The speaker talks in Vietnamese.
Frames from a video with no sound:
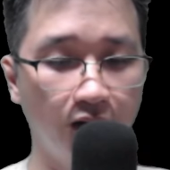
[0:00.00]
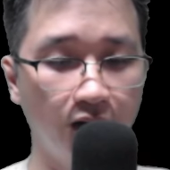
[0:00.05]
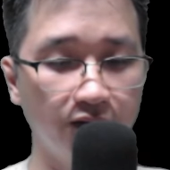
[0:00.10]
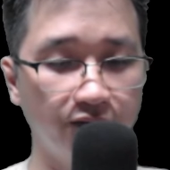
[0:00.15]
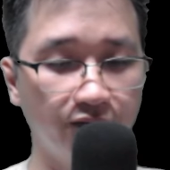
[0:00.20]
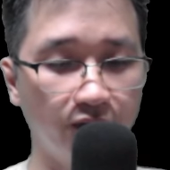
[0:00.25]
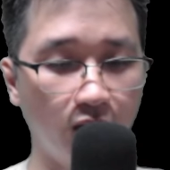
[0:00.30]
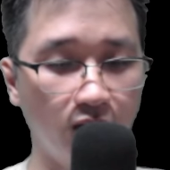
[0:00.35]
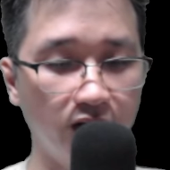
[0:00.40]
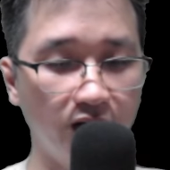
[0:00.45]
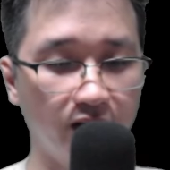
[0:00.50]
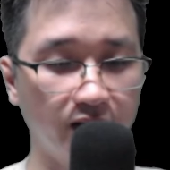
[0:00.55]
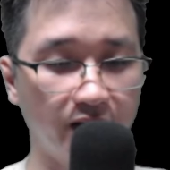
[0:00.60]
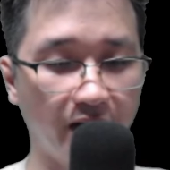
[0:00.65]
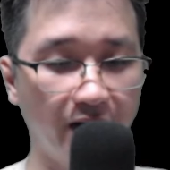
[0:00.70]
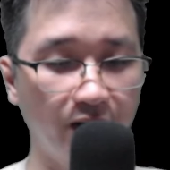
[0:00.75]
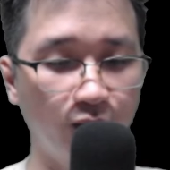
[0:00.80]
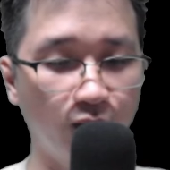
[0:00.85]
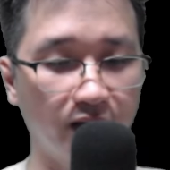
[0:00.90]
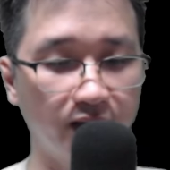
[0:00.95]
Vô lượng
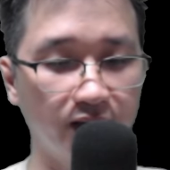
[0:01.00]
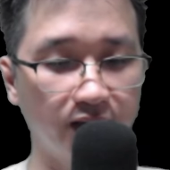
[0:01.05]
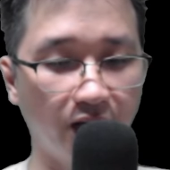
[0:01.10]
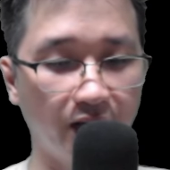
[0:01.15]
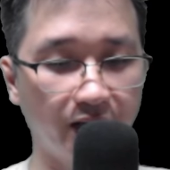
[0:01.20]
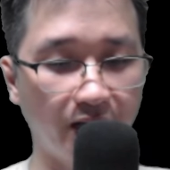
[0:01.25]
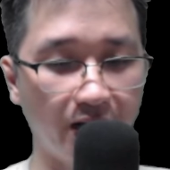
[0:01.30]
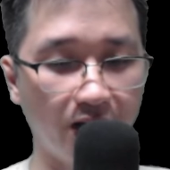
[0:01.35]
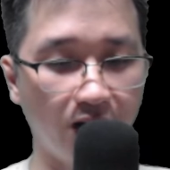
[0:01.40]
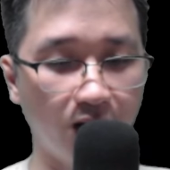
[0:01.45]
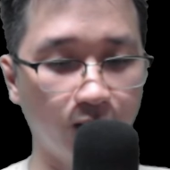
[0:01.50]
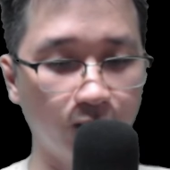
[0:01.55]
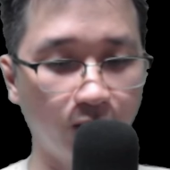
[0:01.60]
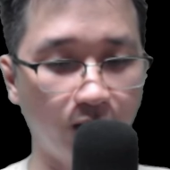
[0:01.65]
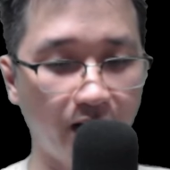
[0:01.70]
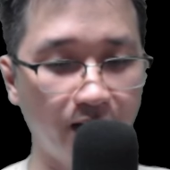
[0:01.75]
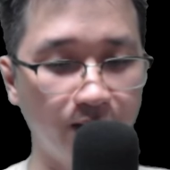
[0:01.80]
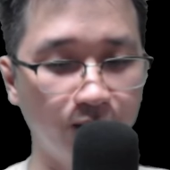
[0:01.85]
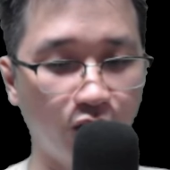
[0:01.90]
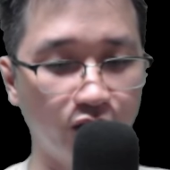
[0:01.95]
đế quân thời kỳ hồng
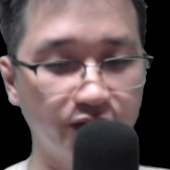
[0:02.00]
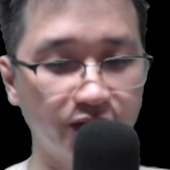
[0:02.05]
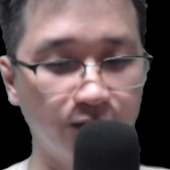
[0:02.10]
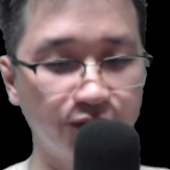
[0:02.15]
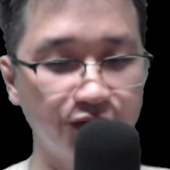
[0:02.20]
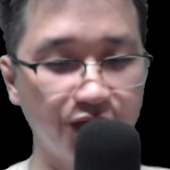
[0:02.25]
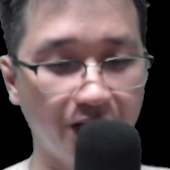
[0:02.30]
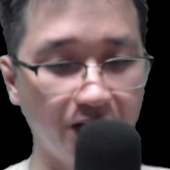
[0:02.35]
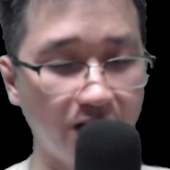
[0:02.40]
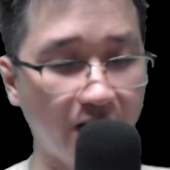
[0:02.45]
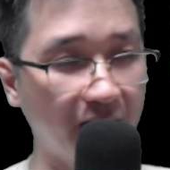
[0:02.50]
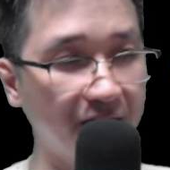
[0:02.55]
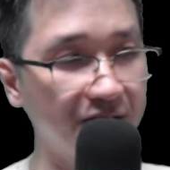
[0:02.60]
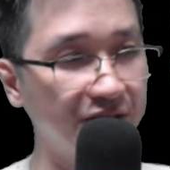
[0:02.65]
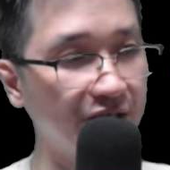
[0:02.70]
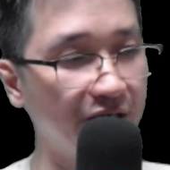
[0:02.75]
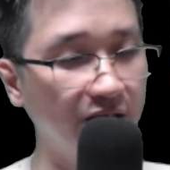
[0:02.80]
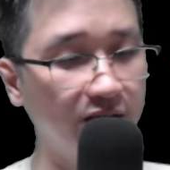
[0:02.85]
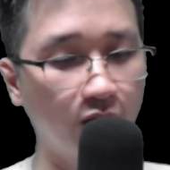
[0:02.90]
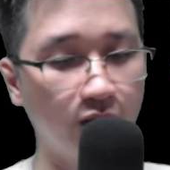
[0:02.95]
hoang, một trong 9 đại
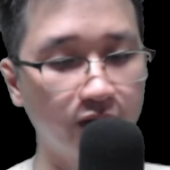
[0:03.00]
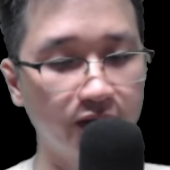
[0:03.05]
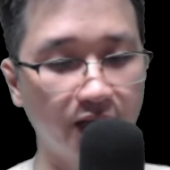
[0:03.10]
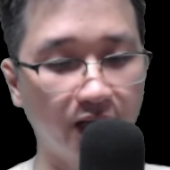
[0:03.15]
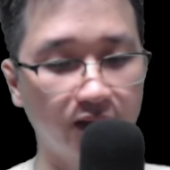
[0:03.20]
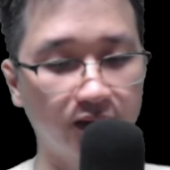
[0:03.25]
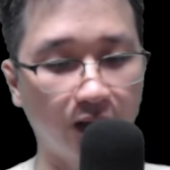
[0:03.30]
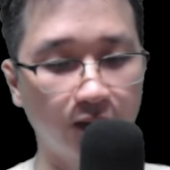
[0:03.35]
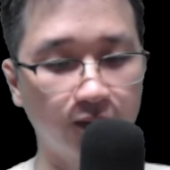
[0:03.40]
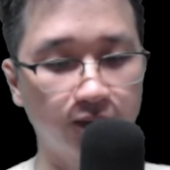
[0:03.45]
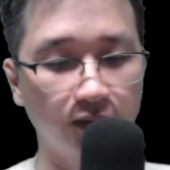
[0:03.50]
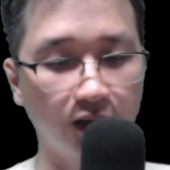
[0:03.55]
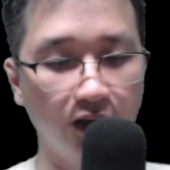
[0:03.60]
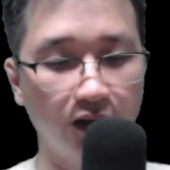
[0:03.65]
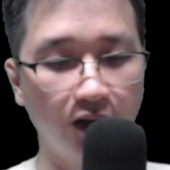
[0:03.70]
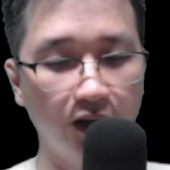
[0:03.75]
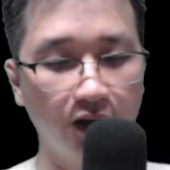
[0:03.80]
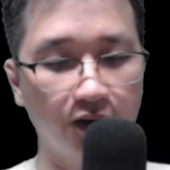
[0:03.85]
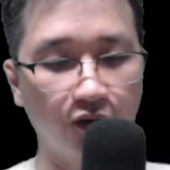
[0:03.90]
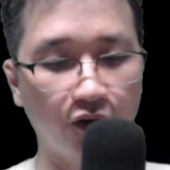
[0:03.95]
chí tôn nhân tộc,
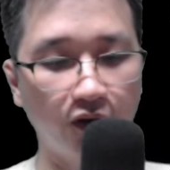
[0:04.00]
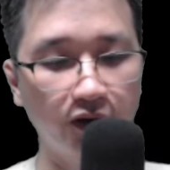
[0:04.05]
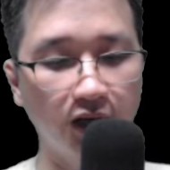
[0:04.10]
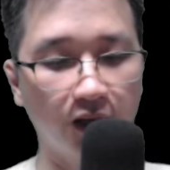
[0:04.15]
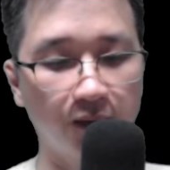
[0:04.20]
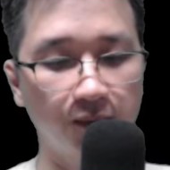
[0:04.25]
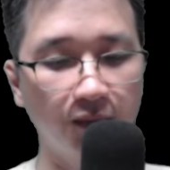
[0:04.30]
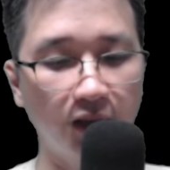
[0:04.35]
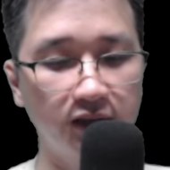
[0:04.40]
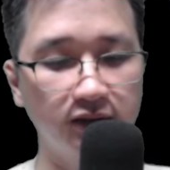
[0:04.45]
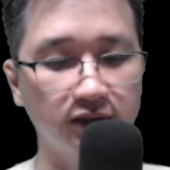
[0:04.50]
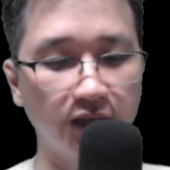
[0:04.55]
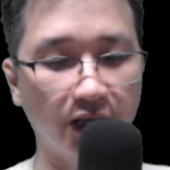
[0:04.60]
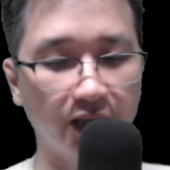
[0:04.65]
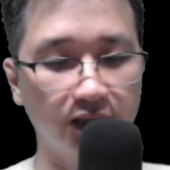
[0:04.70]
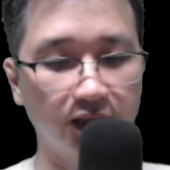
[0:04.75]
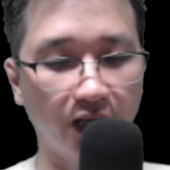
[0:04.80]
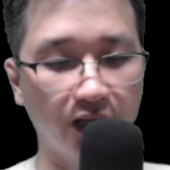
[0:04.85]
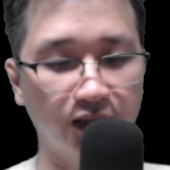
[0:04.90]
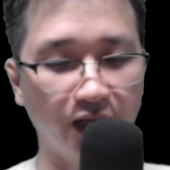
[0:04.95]
có được bất
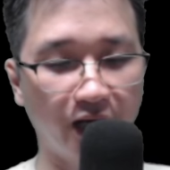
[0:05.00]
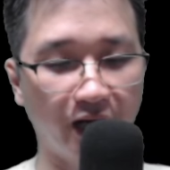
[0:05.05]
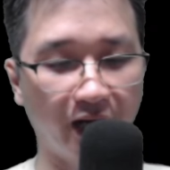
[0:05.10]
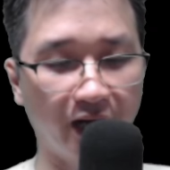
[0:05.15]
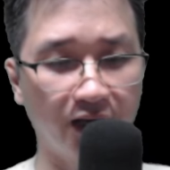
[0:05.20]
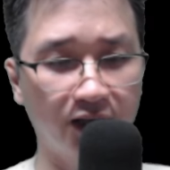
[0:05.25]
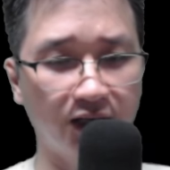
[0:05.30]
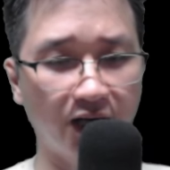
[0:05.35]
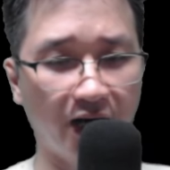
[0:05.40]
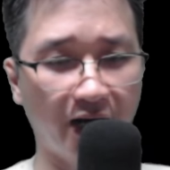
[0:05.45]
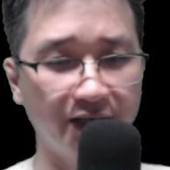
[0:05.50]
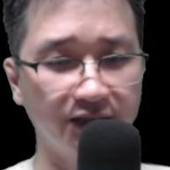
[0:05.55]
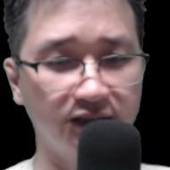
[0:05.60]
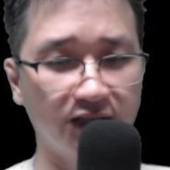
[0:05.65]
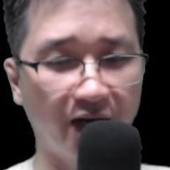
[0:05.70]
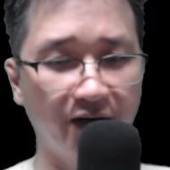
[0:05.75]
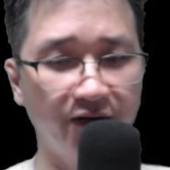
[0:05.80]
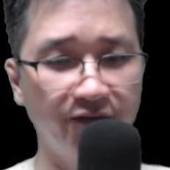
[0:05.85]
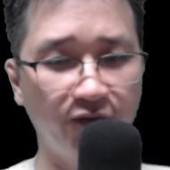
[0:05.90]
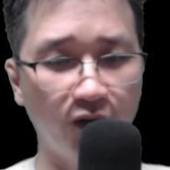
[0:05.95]
diệt thân thể, khai
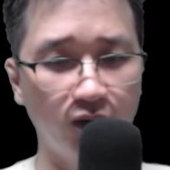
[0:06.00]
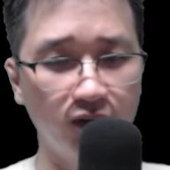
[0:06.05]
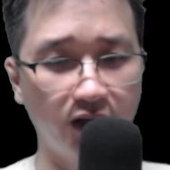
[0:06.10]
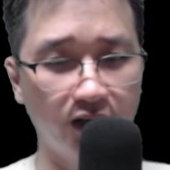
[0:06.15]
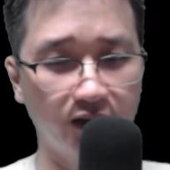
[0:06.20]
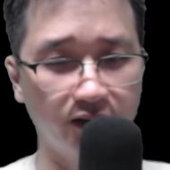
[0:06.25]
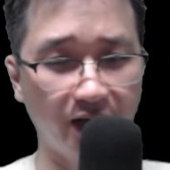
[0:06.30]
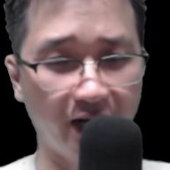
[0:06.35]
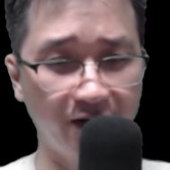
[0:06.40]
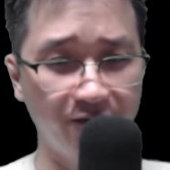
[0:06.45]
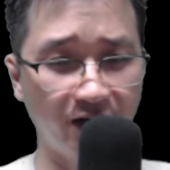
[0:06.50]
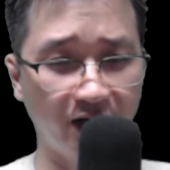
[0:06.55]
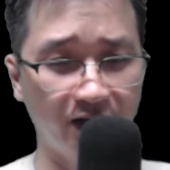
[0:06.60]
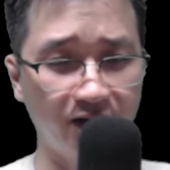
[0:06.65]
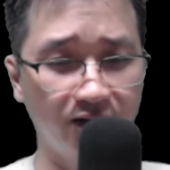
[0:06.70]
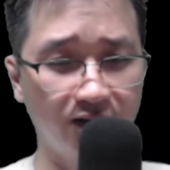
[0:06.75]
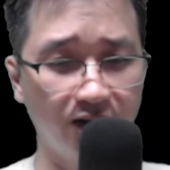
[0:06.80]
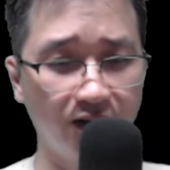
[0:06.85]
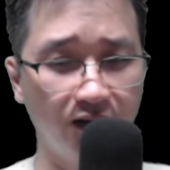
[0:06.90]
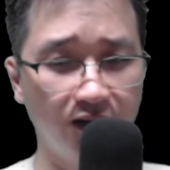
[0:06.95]
sáng vô lượng đế
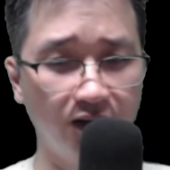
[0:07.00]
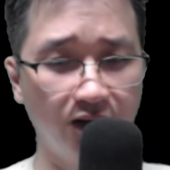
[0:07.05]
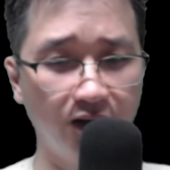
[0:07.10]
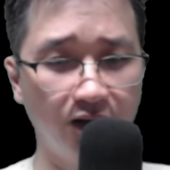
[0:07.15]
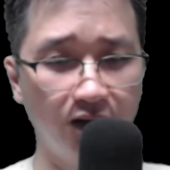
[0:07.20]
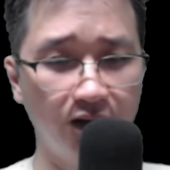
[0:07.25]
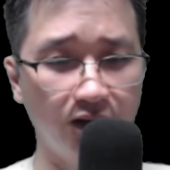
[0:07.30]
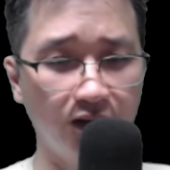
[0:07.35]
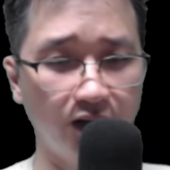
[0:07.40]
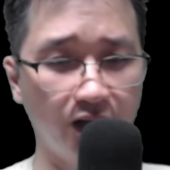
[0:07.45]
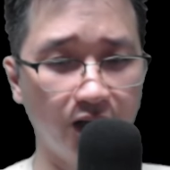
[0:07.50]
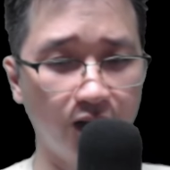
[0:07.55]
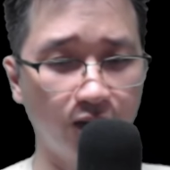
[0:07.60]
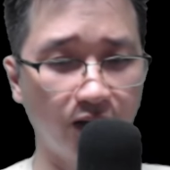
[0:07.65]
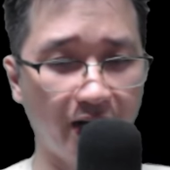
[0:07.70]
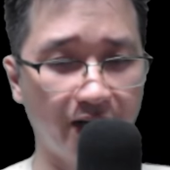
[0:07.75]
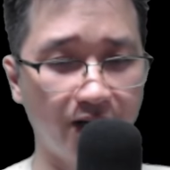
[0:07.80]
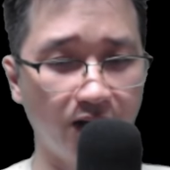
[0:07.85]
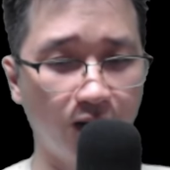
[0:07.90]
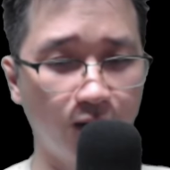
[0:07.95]
văn, lưu
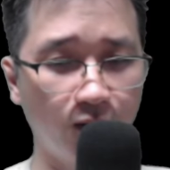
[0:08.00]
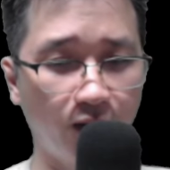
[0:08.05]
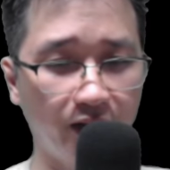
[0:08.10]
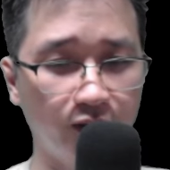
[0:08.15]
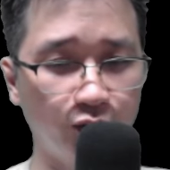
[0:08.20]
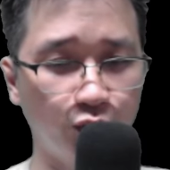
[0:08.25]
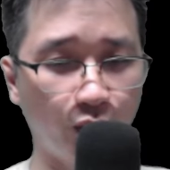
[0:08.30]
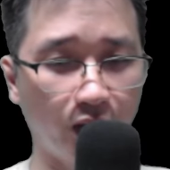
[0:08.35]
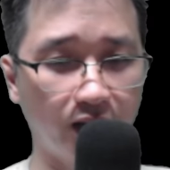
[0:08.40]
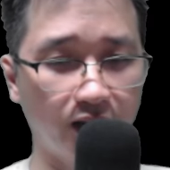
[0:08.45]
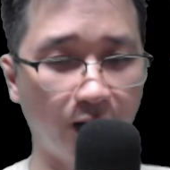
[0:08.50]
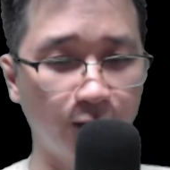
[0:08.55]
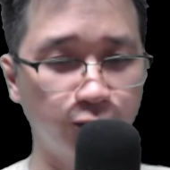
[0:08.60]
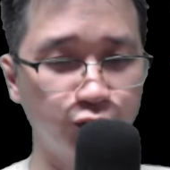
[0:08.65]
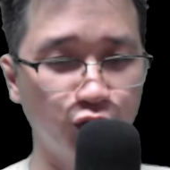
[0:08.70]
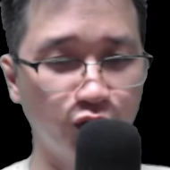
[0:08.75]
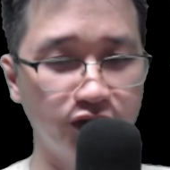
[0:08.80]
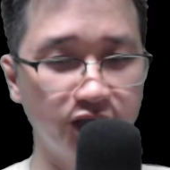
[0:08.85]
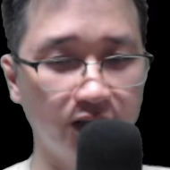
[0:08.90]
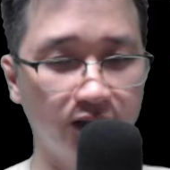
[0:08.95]
lại hồng hoang tuyệt học
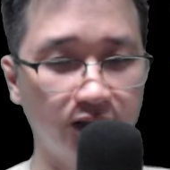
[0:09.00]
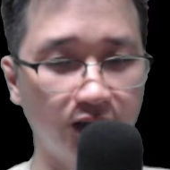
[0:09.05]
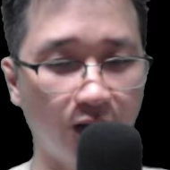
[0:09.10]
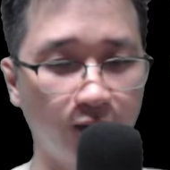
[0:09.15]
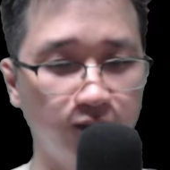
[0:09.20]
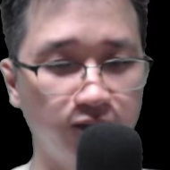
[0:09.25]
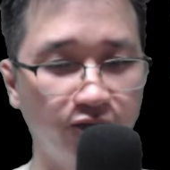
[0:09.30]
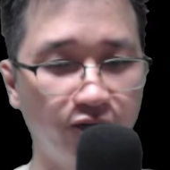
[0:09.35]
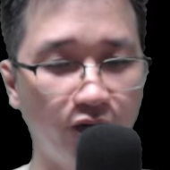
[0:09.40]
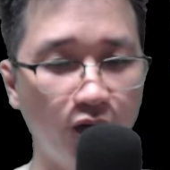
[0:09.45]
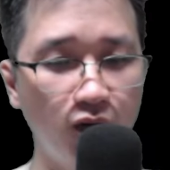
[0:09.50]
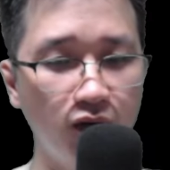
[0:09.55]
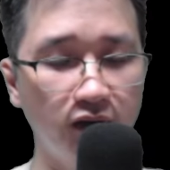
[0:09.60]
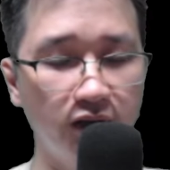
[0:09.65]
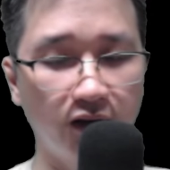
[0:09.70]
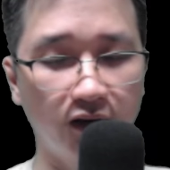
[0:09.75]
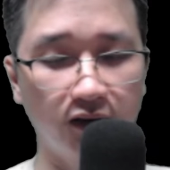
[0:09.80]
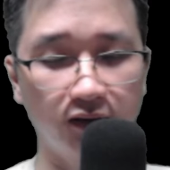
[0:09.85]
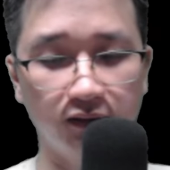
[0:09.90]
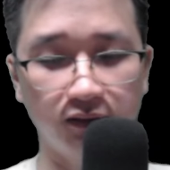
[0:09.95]
cho nhân tộc, vô
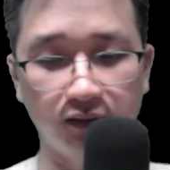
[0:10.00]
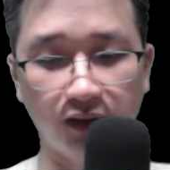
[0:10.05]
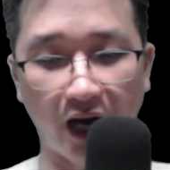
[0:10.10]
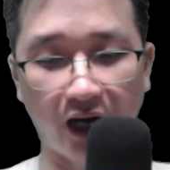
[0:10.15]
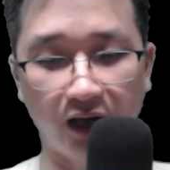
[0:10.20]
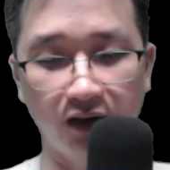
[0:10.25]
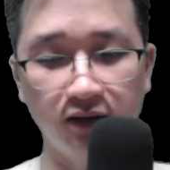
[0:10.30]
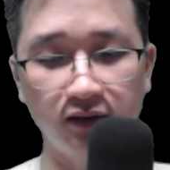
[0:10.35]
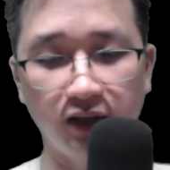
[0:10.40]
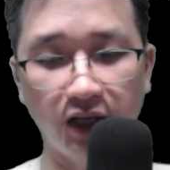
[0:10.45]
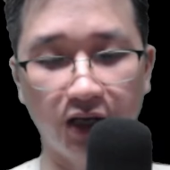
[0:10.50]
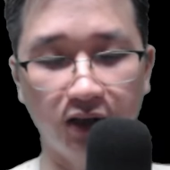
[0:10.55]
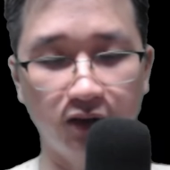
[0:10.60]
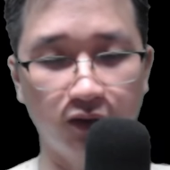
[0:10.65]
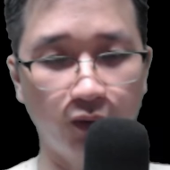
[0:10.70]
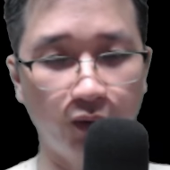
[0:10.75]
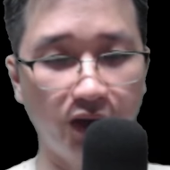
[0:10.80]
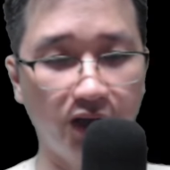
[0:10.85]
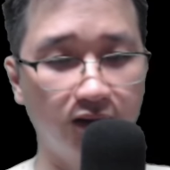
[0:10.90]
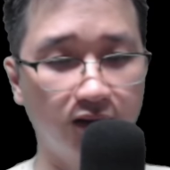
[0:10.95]
lượng thắng thiên
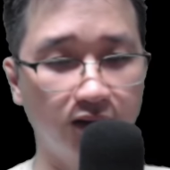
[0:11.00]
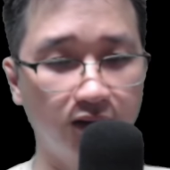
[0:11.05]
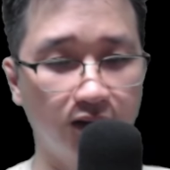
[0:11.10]
quyết.